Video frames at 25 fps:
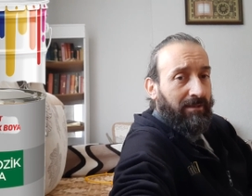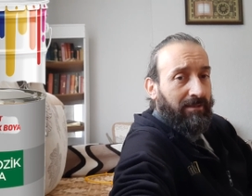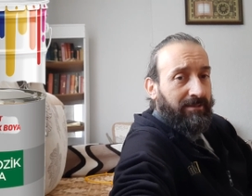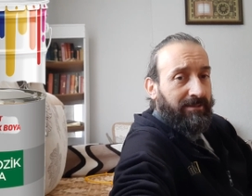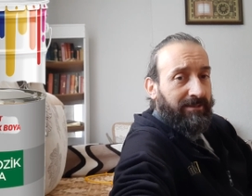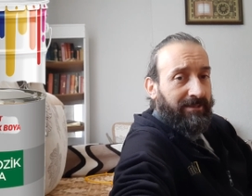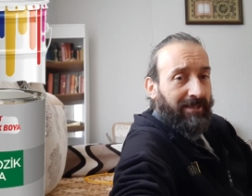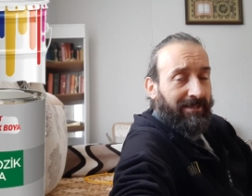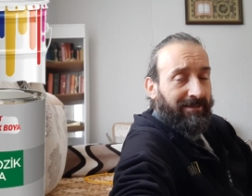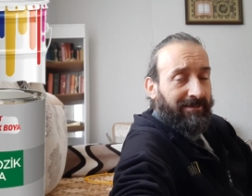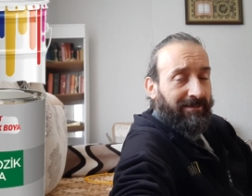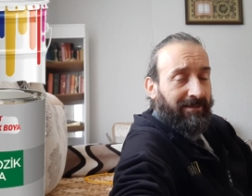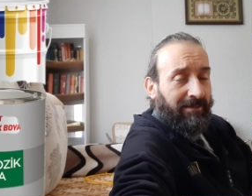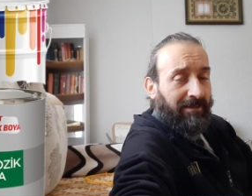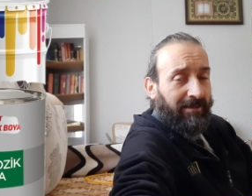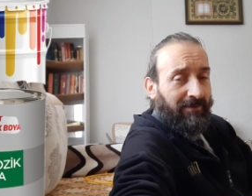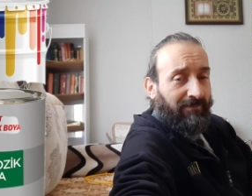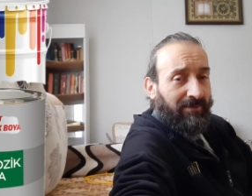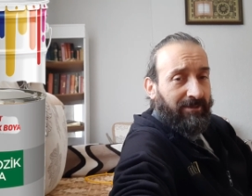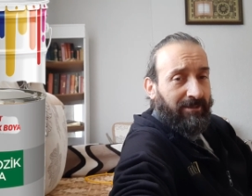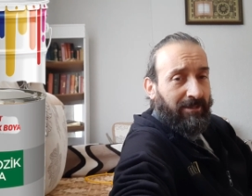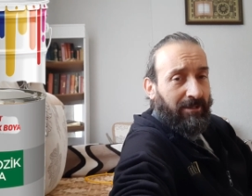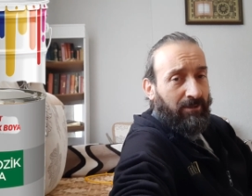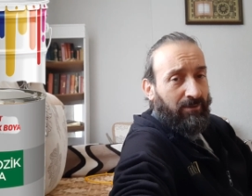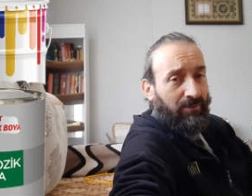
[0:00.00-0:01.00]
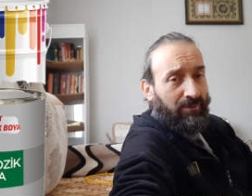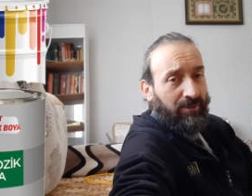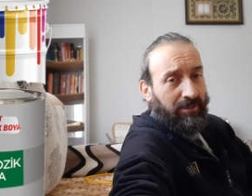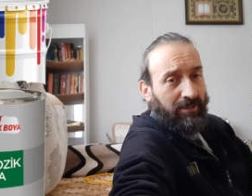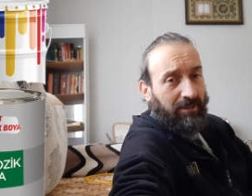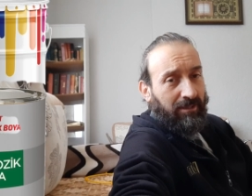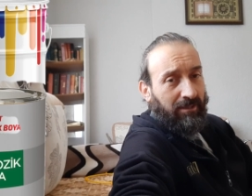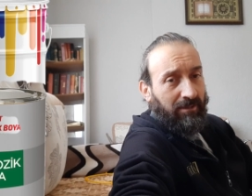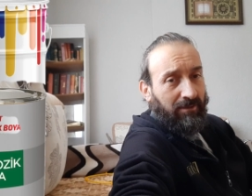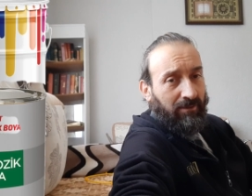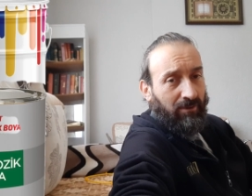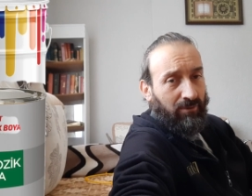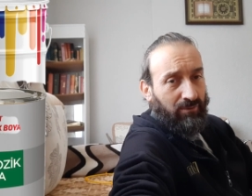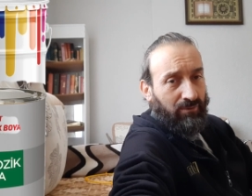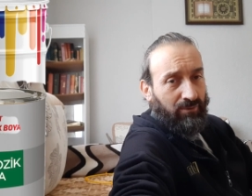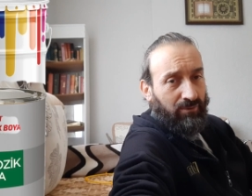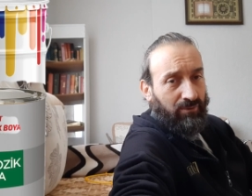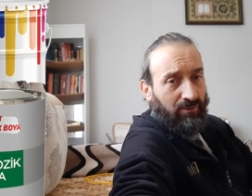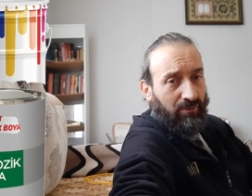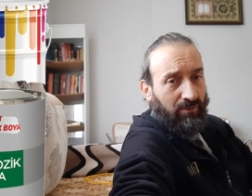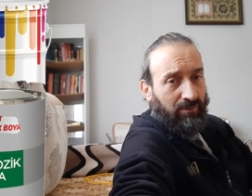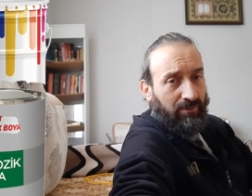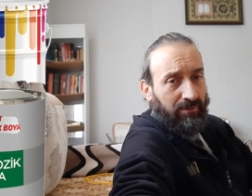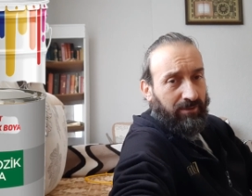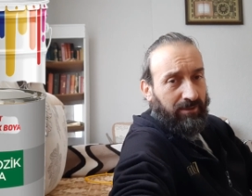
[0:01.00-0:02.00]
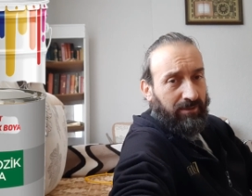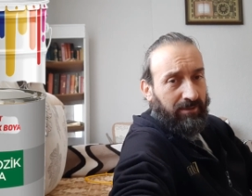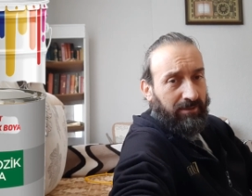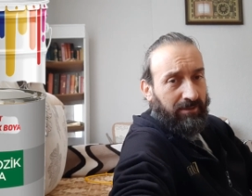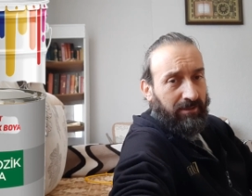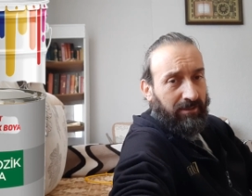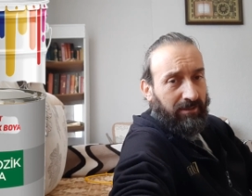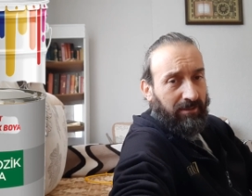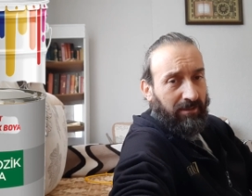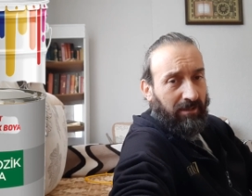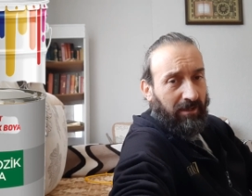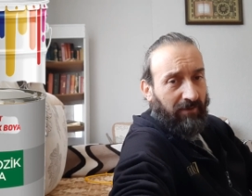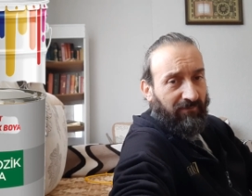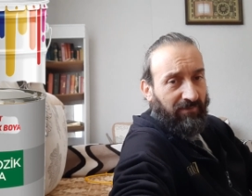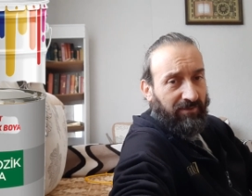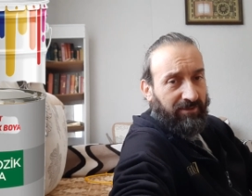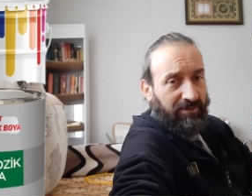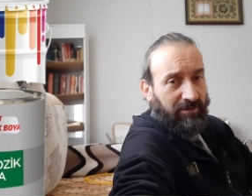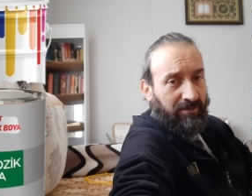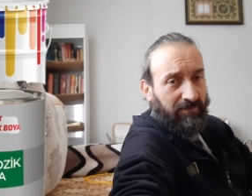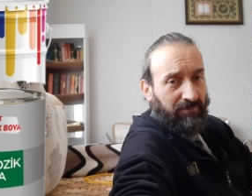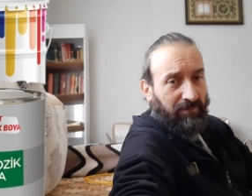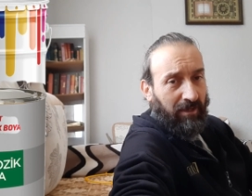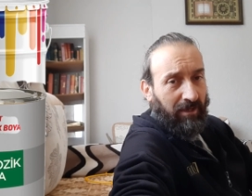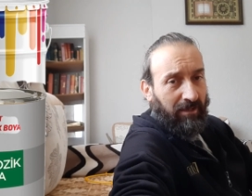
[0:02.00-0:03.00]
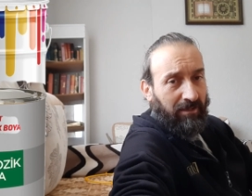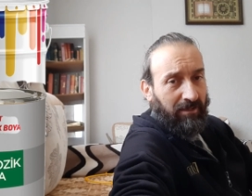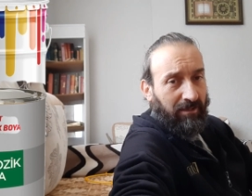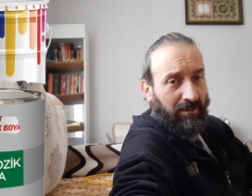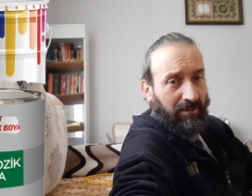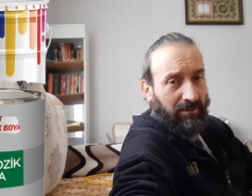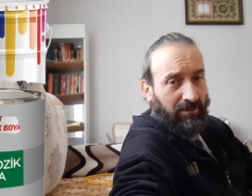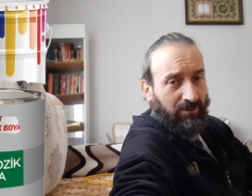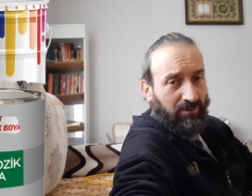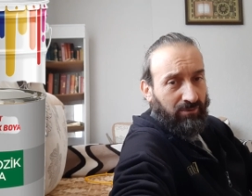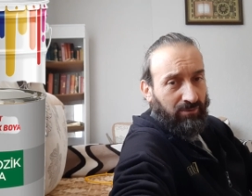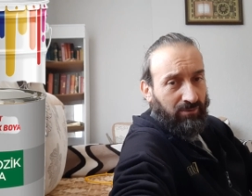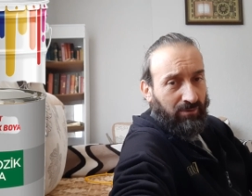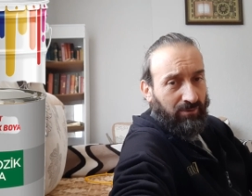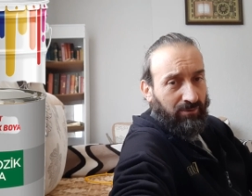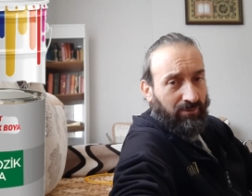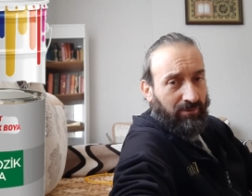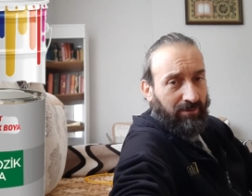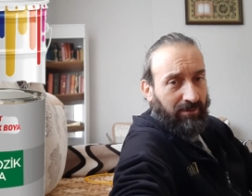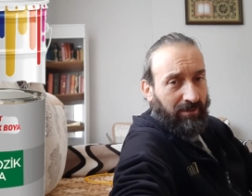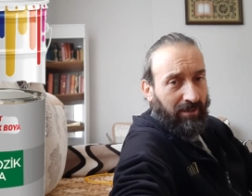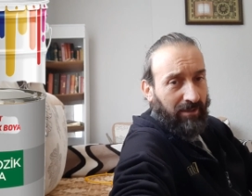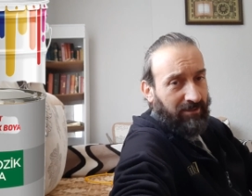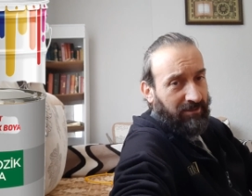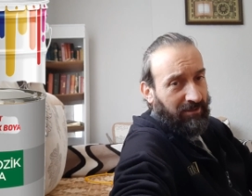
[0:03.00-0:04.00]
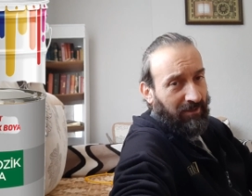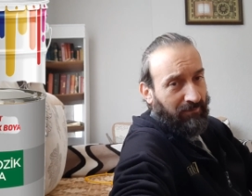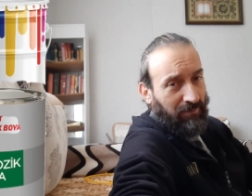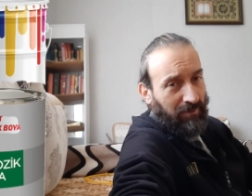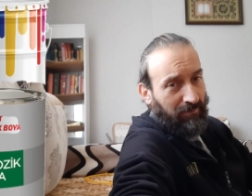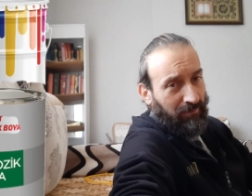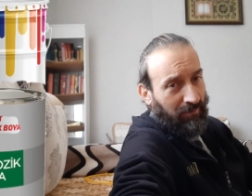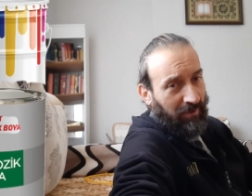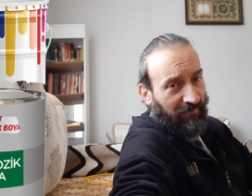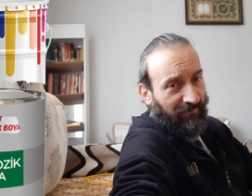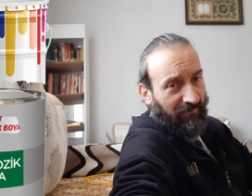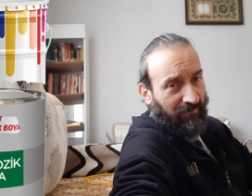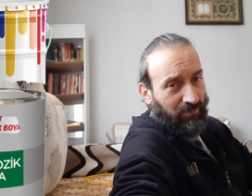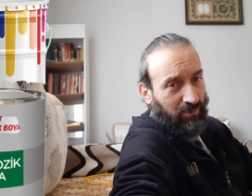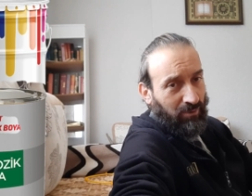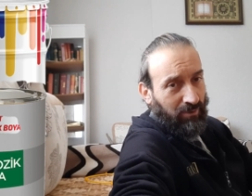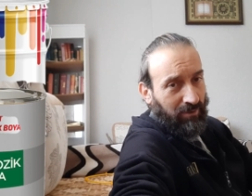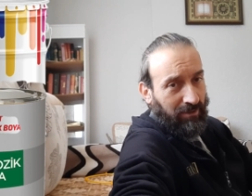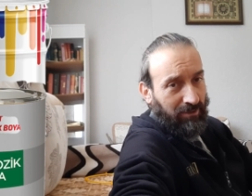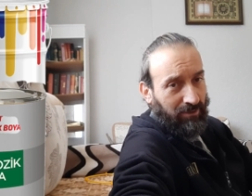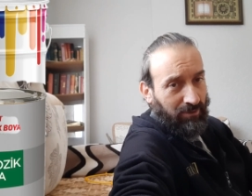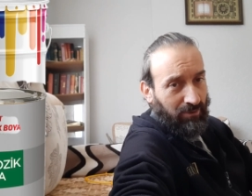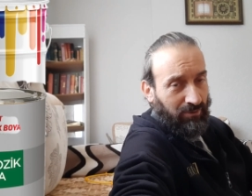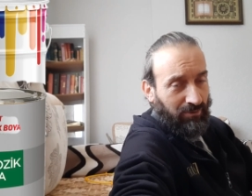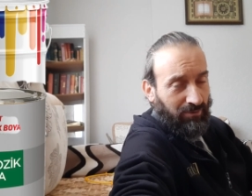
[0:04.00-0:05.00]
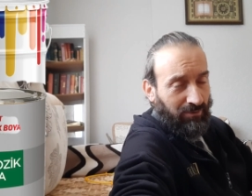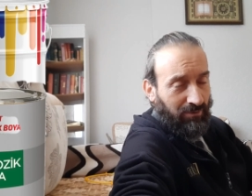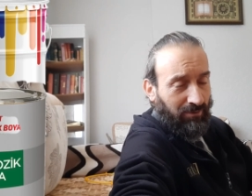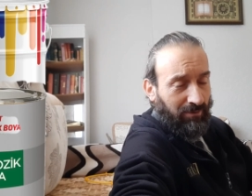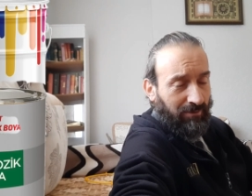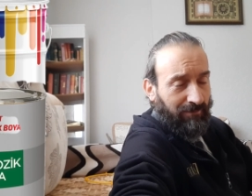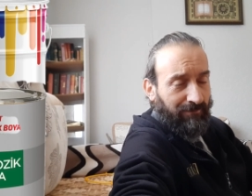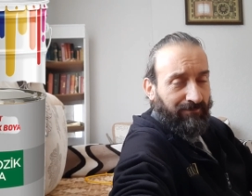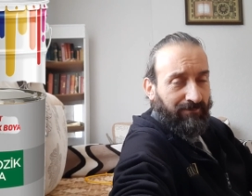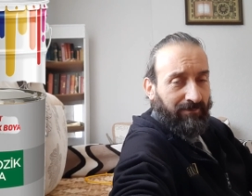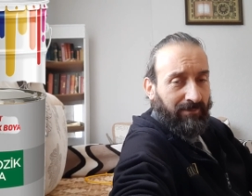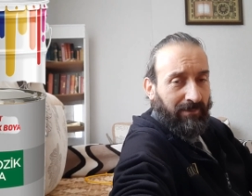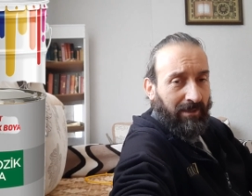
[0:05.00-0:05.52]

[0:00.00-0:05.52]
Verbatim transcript: Sentetik ve selülozik konusu sizlerin kafasını bir aile karıştırıyor. Eskiden benim de kafamı çok karıştırıyordu.